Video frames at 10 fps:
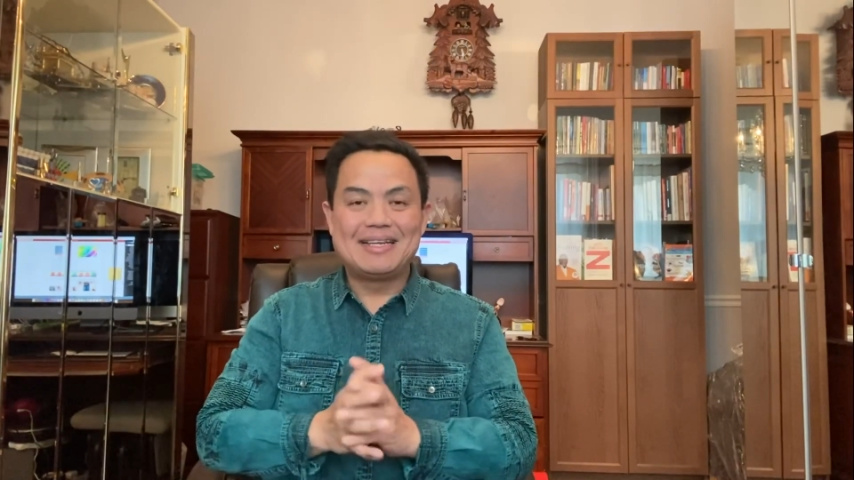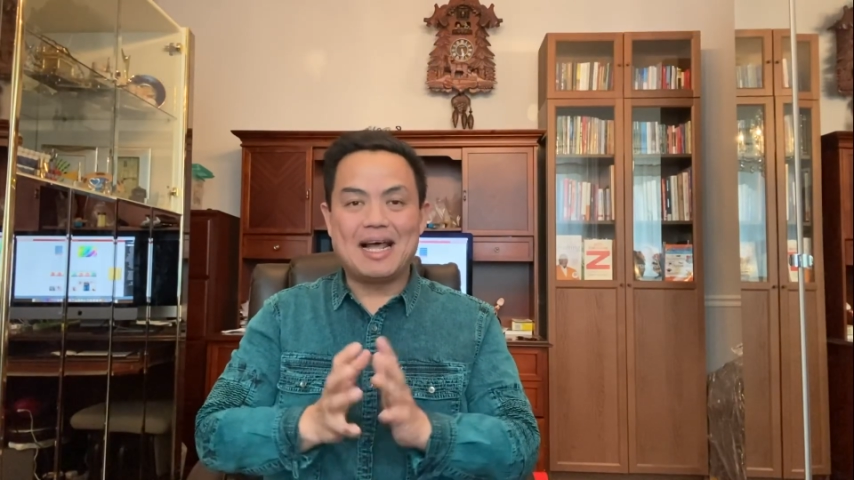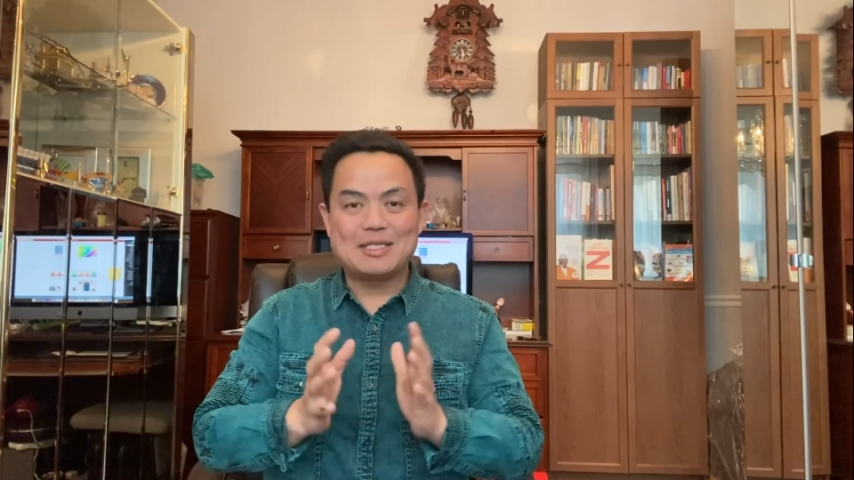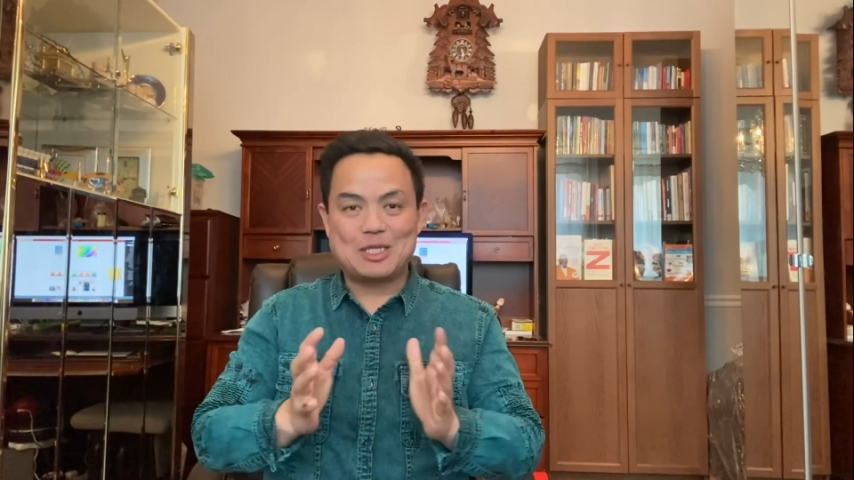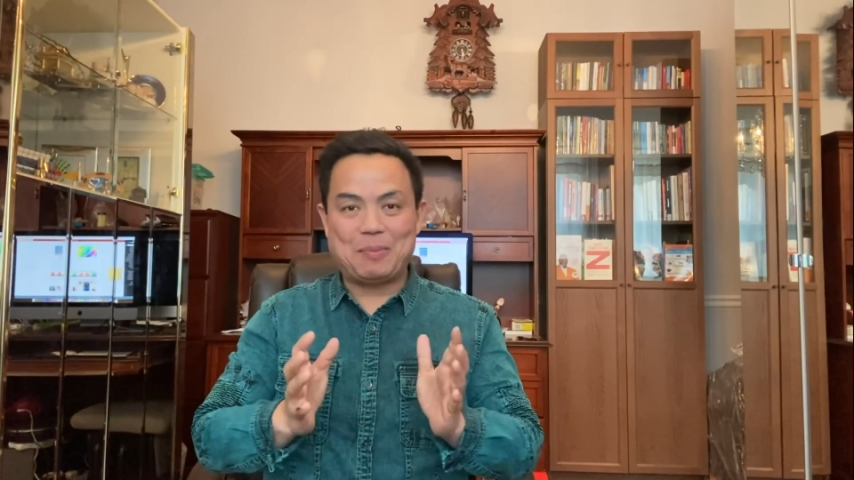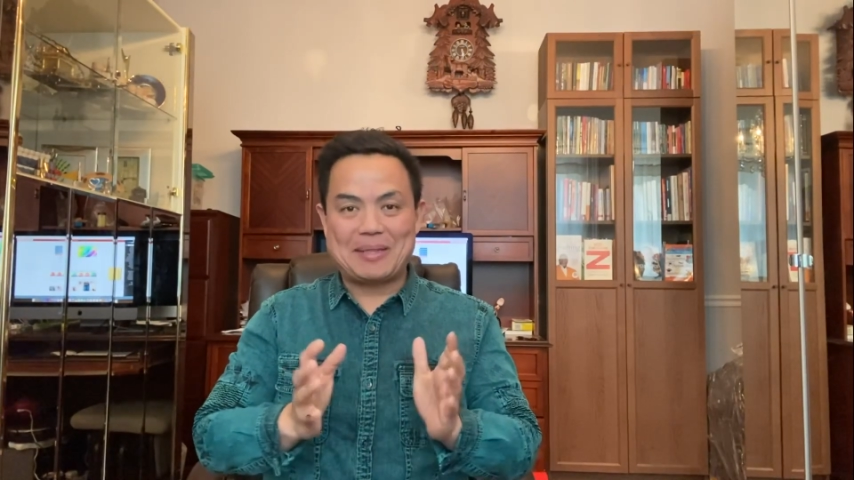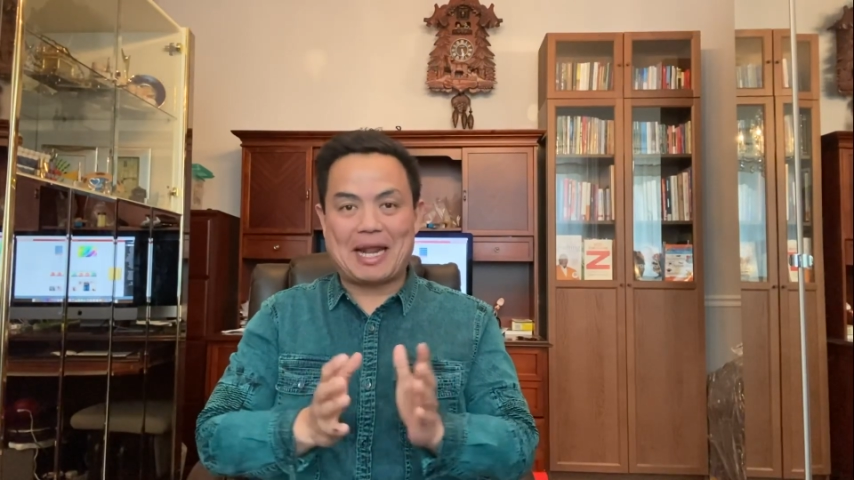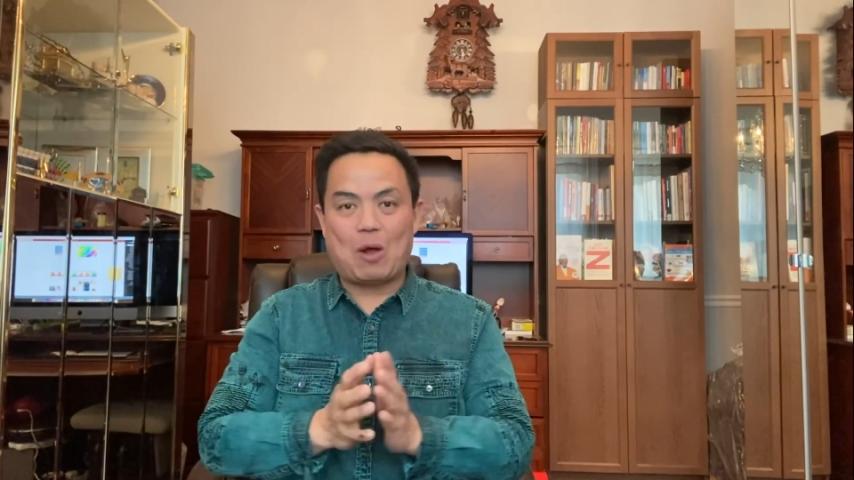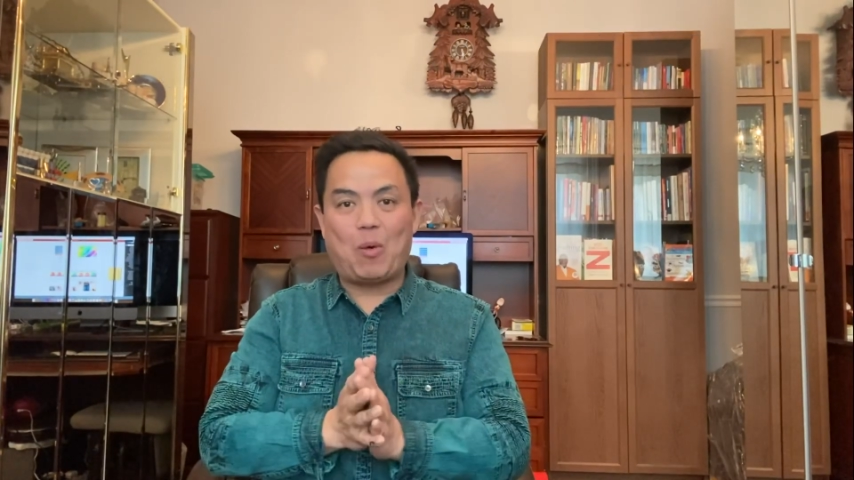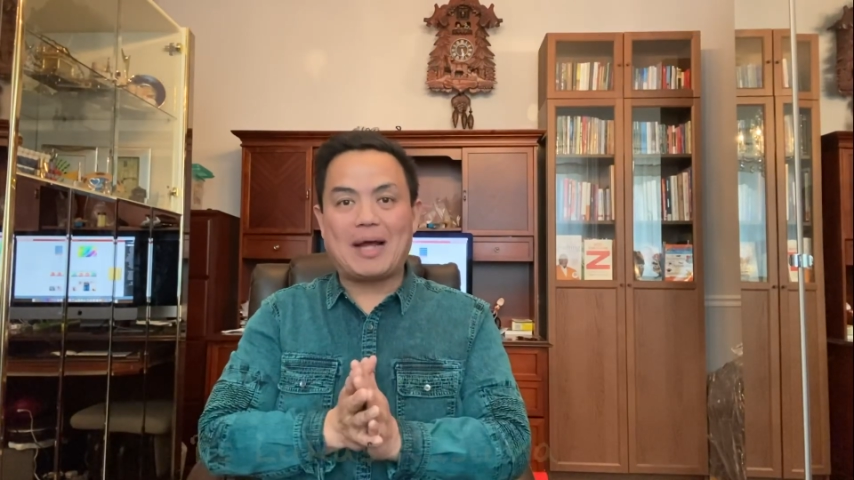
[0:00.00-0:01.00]
dan
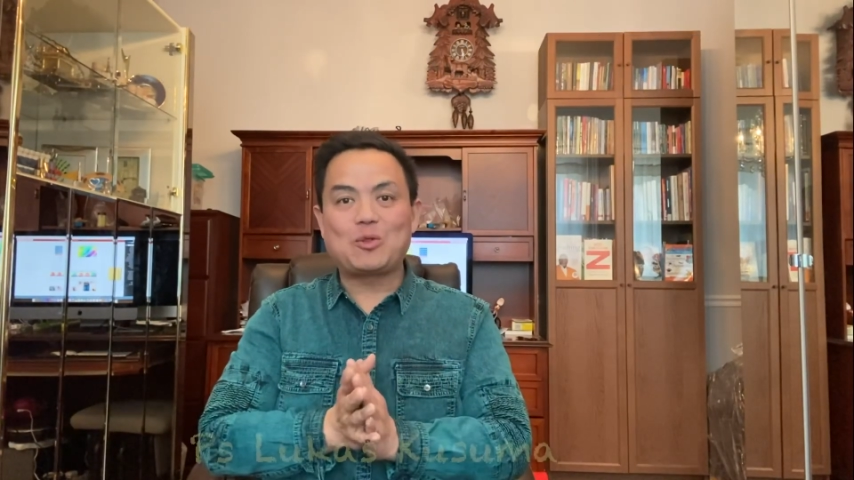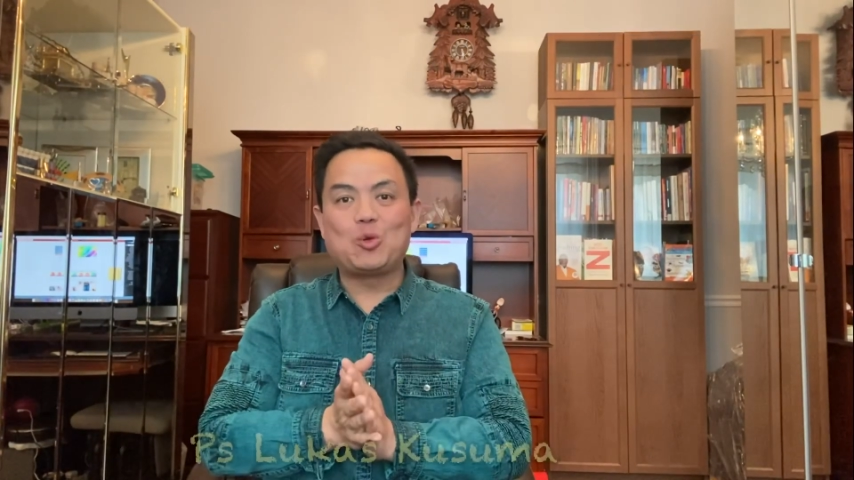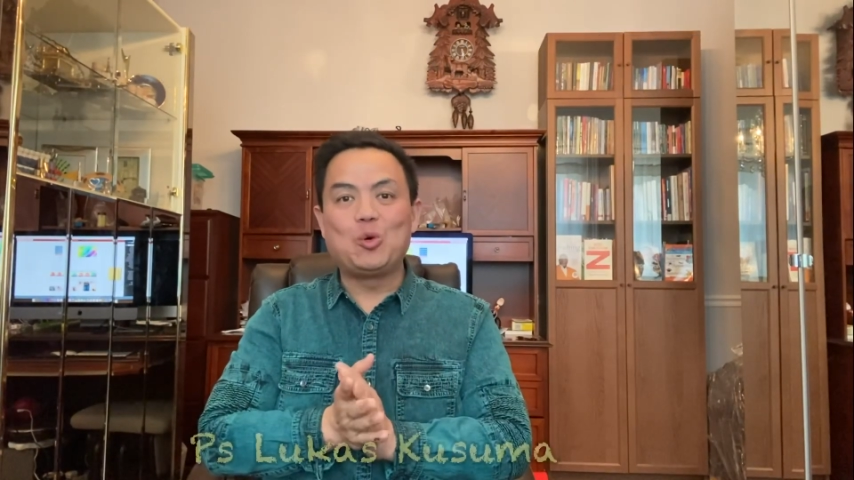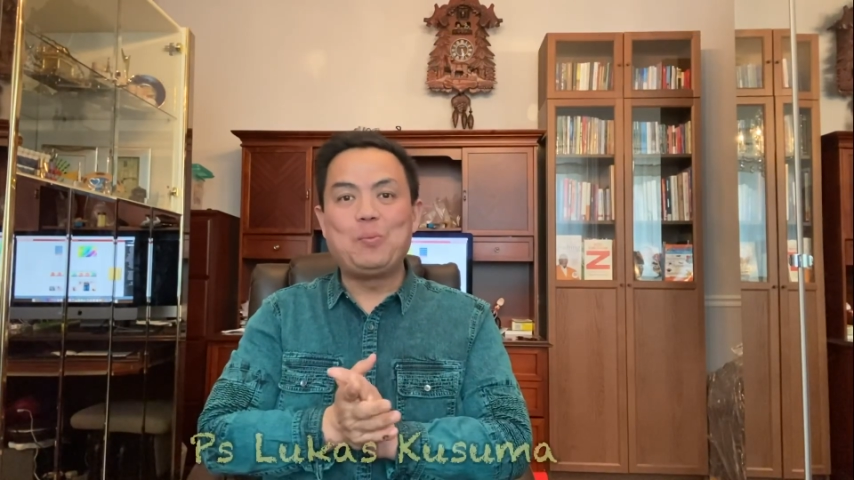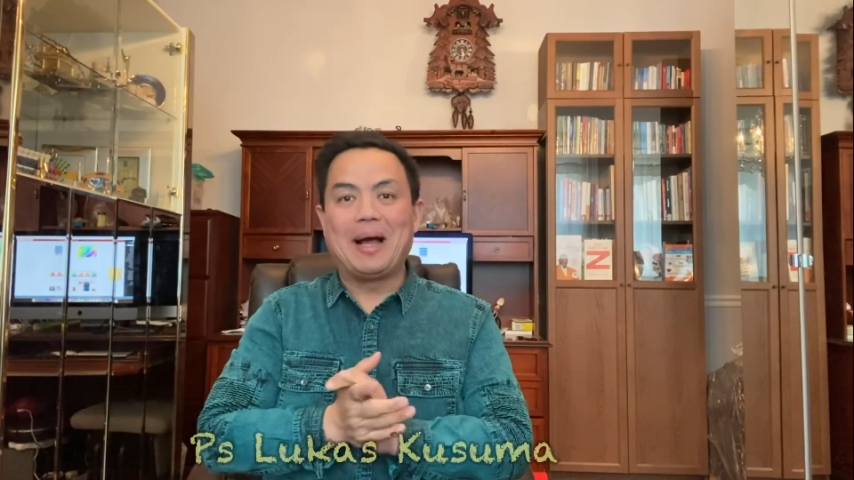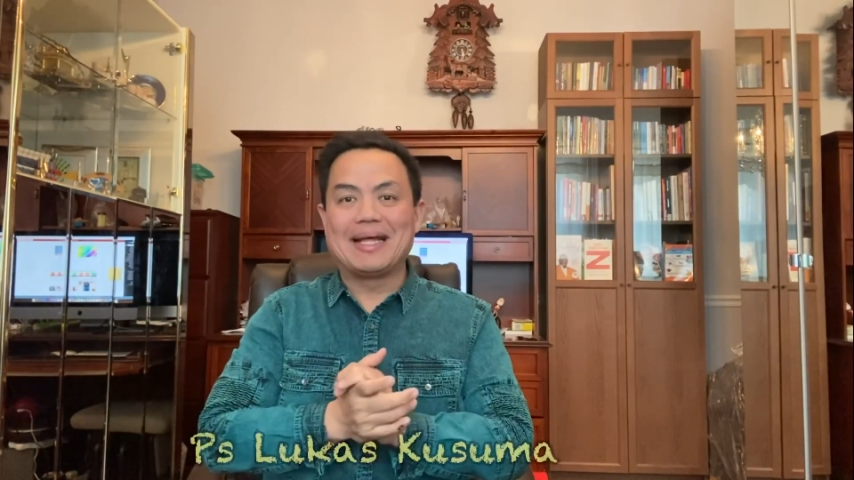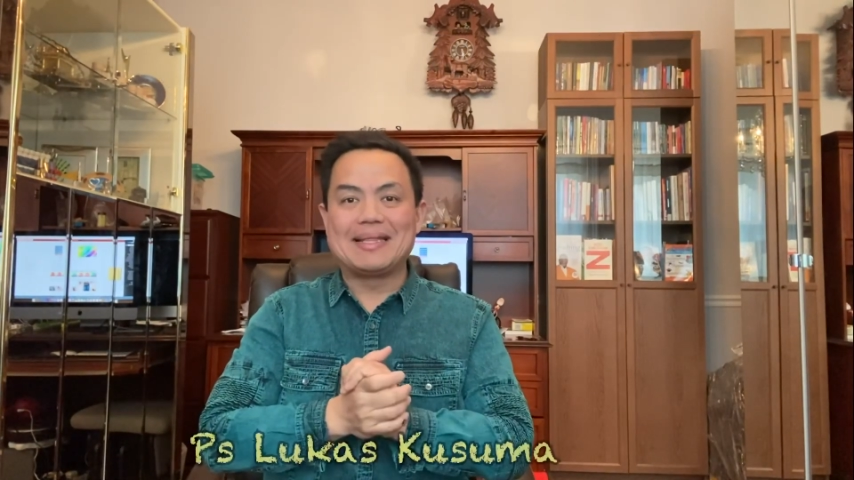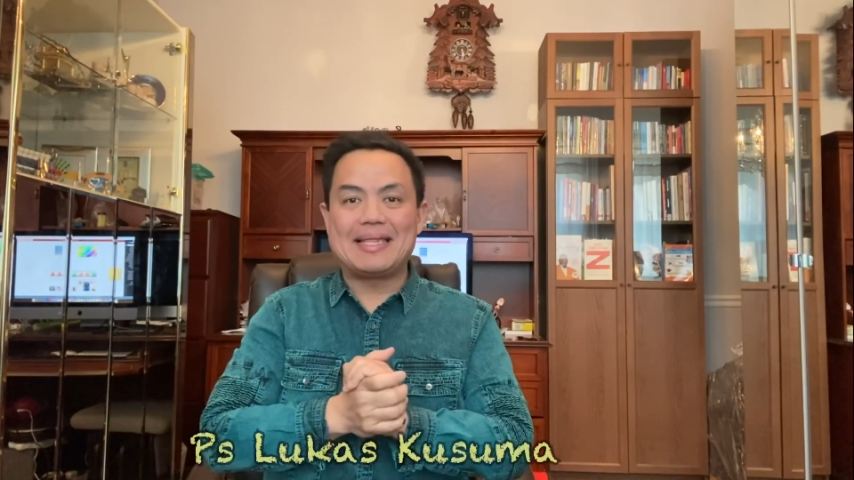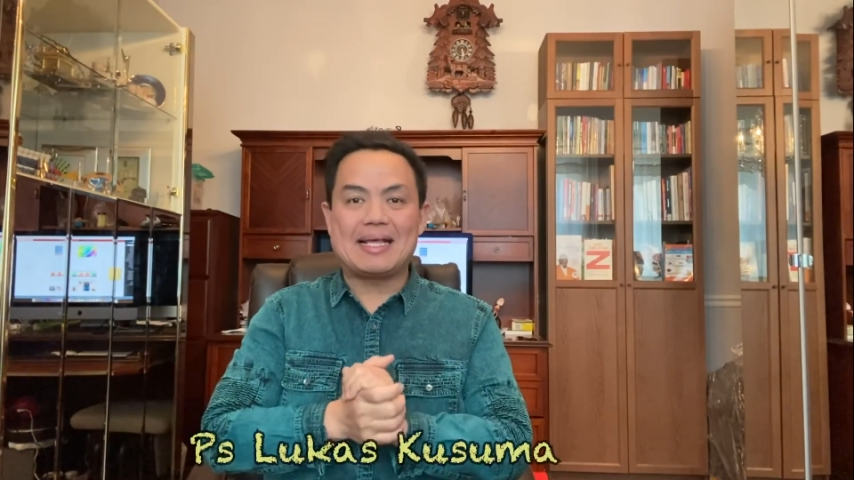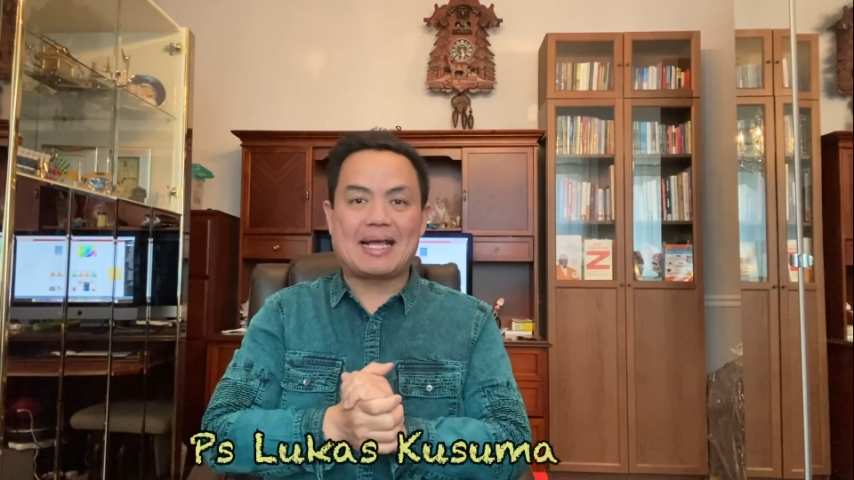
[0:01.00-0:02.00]
sementara waktu
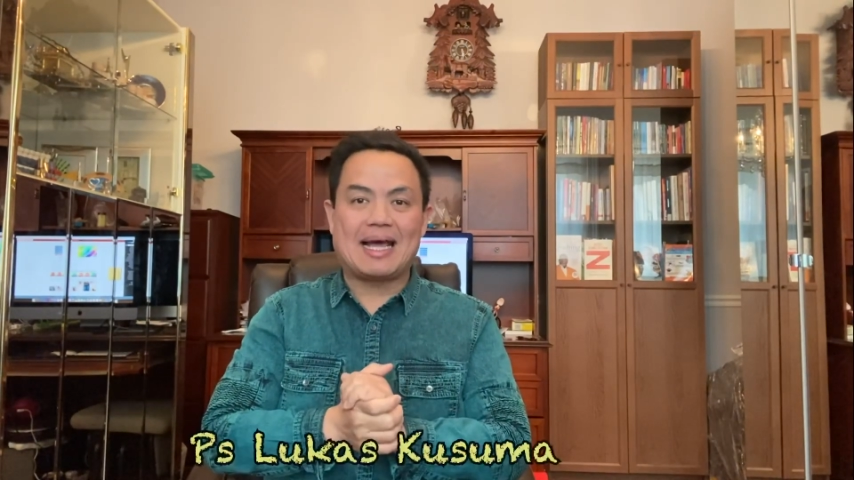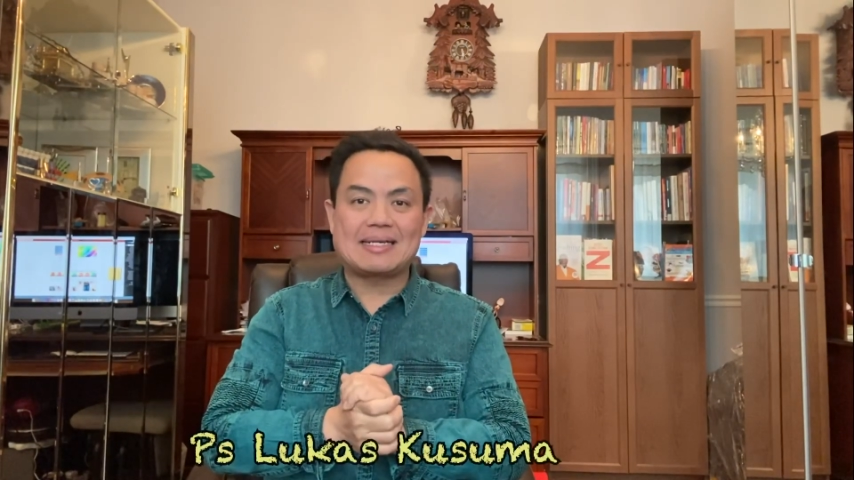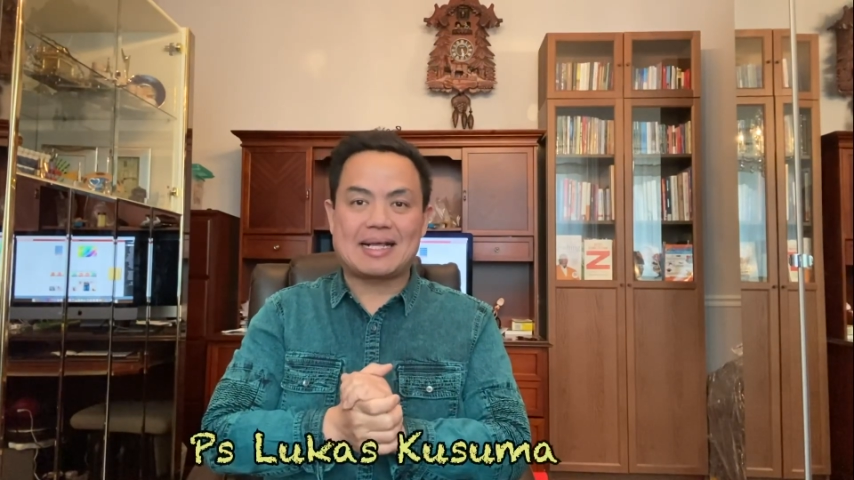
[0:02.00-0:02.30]
menghentikan